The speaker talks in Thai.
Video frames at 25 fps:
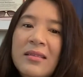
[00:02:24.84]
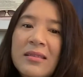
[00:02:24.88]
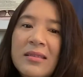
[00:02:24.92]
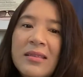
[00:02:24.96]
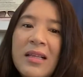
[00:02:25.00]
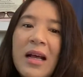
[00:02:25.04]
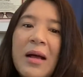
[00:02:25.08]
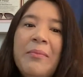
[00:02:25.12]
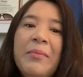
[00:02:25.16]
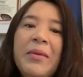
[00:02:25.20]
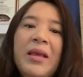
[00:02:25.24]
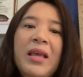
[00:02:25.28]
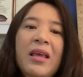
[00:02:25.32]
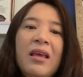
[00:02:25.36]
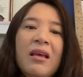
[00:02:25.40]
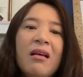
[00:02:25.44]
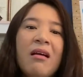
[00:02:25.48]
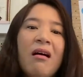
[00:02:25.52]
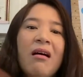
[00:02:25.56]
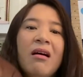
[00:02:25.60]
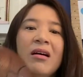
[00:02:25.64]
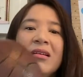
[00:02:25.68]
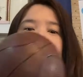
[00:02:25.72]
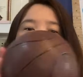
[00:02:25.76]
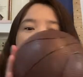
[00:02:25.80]
ถ้ามี
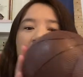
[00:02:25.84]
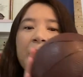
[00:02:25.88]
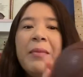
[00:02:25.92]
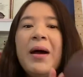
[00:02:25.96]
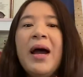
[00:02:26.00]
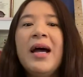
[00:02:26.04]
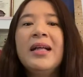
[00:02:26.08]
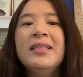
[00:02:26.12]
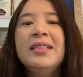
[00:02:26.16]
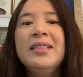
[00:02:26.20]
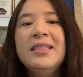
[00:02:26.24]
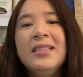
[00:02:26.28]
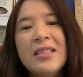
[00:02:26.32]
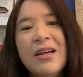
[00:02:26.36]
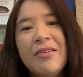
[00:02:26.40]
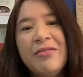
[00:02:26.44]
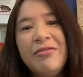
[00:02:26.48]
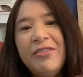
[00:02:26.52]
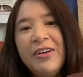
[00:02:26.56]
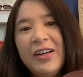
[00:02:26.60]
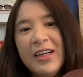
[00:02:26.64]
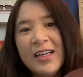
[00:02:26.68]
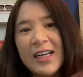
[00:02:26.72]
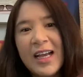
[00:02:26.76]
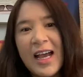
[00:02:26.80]
ก็สามารถที่จะ
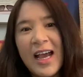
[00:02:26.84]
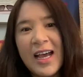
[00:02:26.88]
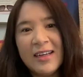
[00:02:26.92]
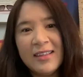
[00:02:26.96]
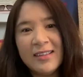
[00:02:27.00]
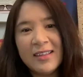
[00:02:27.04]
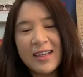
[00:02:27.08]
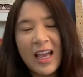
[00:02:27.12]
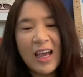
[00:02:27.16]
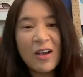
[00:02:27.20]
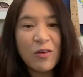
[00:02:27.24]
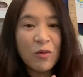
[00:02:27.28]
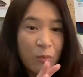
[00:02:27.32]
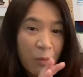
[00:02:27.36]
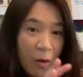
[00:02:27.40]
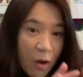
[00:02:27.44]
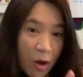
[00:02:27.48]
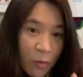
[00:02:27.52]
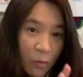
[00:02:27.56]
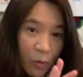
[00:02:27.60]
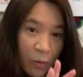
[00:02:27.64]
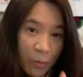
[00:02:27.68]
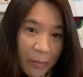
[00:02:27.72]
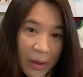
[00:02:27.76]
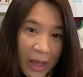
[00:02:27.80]
ฝึกกันแค่คุณพ่
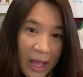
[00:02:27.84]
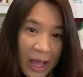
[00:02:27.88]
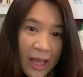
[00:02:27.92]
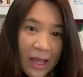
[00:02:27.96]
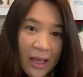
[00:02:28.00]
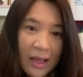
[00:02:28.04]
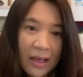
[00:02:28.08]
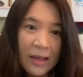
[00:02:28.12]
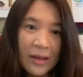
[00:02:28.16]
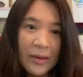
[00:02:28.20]
อคุณแม่